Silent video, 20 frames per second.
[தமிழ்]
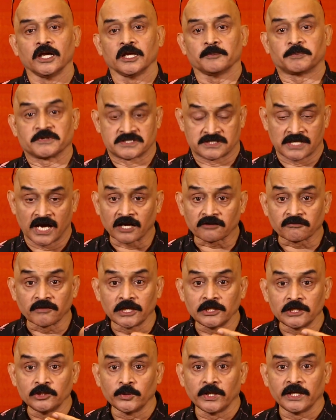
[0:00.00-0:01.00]
இப்போ ஸ்டார்
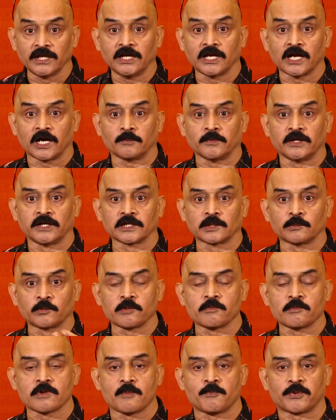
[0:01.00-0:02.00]
வேல்யூவே இல்லாமல் எடுக்க
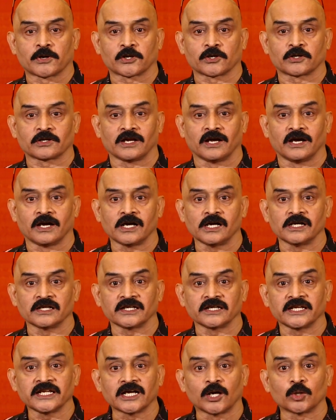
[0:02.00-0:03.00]
முடியுமா படம்னா
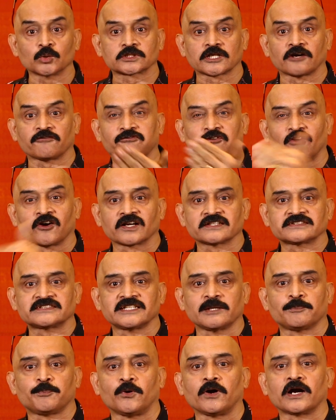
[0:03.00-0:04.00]
நீங்கள் அவுட் ஆஃப்
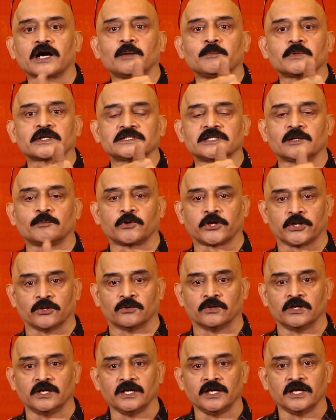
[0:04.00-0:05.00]
ஃபோக்கஸே போகாமல் இருந்தால்
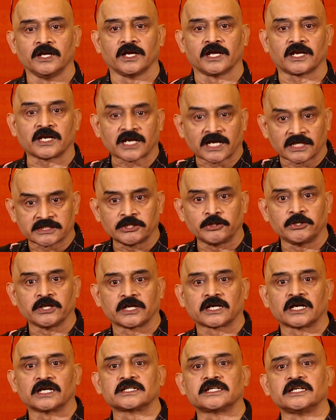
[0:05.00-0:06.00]
முடியும் ஏன்னா கதையுடைய
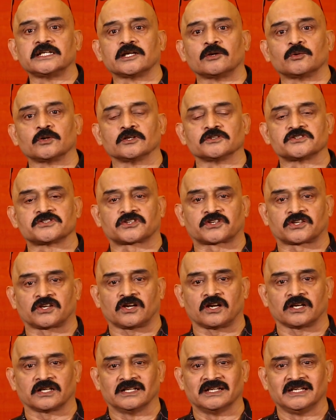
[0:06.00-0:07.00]
கண்டென்ட் அவ்வளோ
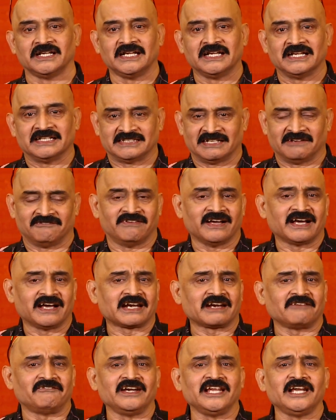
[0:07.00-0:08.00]
ஸ்ட்ராங் இதில்
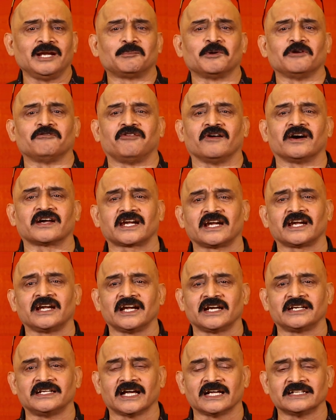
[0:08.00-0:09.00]
வேறு வெளியில் போய்
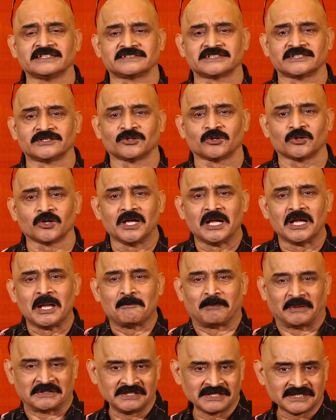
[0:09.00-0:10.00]
ஃபாரினில் டான்ஸ்னும்
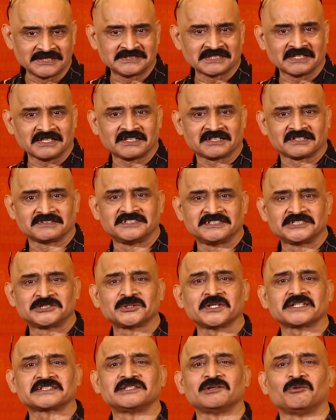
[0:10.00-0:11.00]
பதினஞ்சாயிரம்
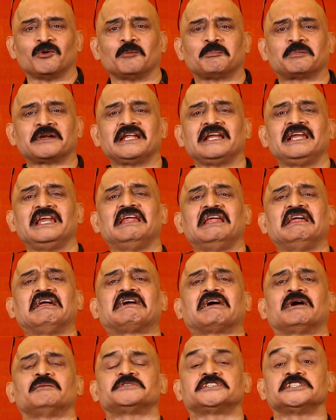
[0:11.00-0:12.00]
சுச்சுவேஷனை ஓப்பனிங்லேயே
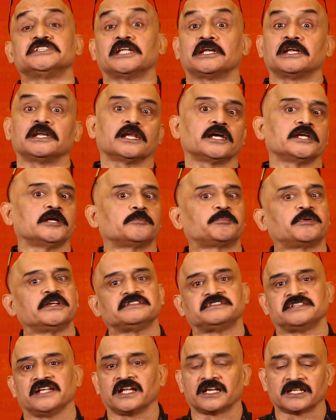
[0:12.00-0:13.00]
காமிச்சு இதெல்லாம் எப்படி
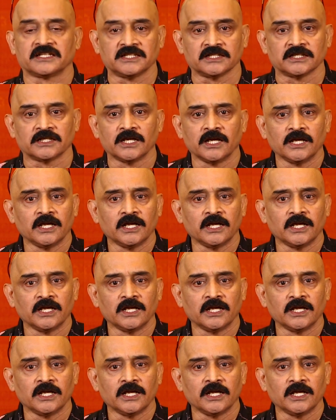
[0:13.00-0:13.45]
சேருது